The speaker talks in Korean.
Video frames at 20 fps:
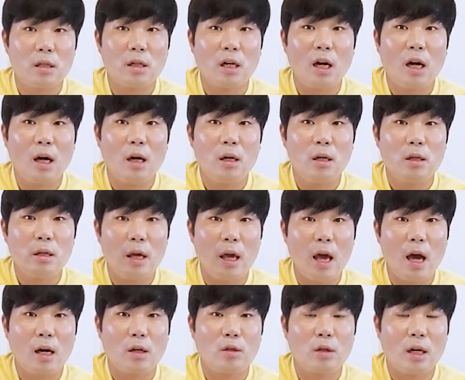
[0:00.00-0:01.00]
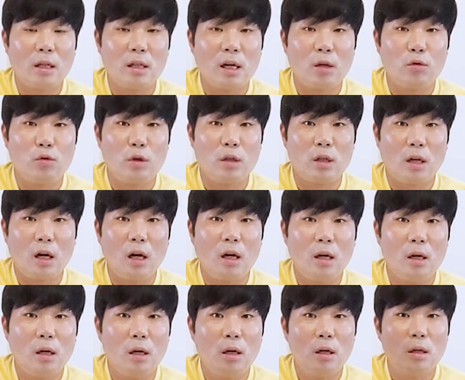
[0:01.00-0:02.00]
그러니까 예약하다
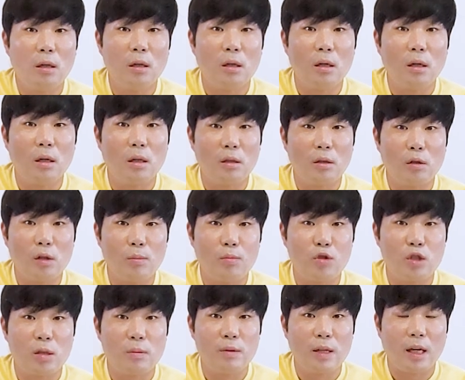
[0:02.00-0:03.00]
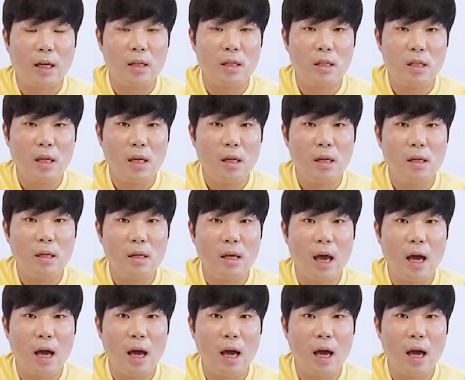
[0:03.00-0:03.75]
뒤에다가 어, 러를 붙이면 되겠지?